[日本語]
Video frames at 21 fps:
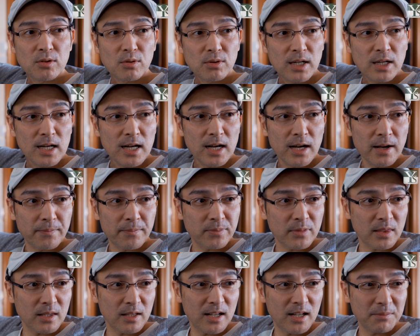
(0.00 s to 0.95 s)
スとか、
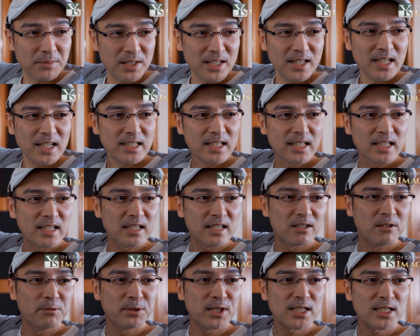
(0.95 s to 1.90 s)
あ見えないね、
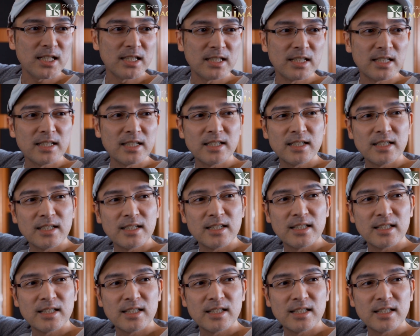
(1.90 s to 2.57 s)
ごめんなさいね。